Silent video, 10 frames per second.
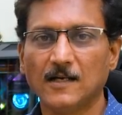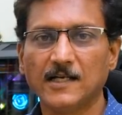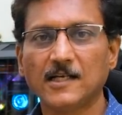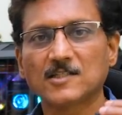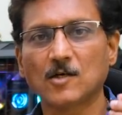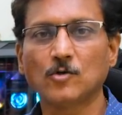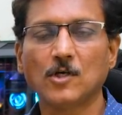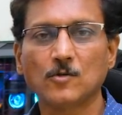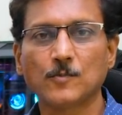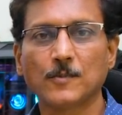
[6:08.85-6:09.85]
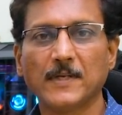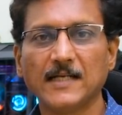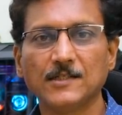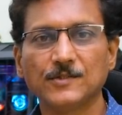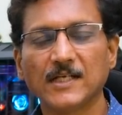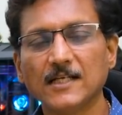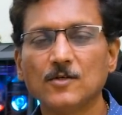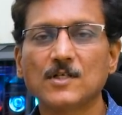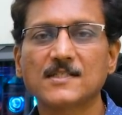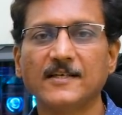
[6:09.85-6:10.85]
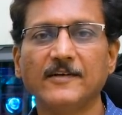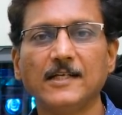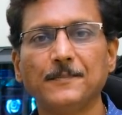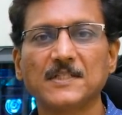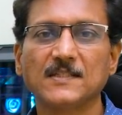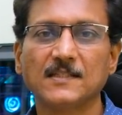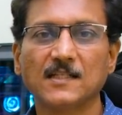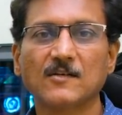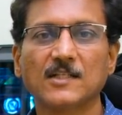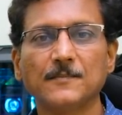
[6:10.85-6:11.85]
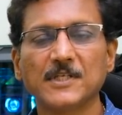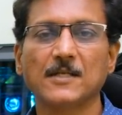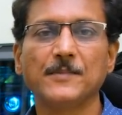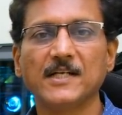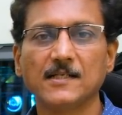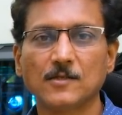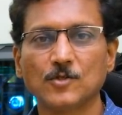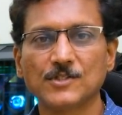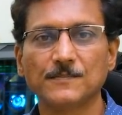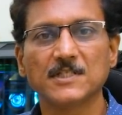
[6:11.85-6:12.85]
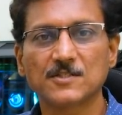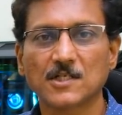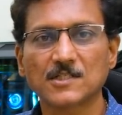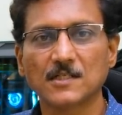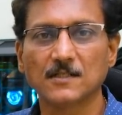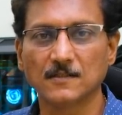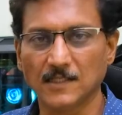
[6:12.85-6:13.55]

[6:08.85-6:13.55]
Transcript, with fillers: అంటే ఆ సౌండ్ అవుట్పుట్ బాగానే ఉంది కానీ ఒక సెవెంటీ పర్సెంట్ తర్వాత మీకు ఇమీడియట్ కొంచెం డిస్టార్షన్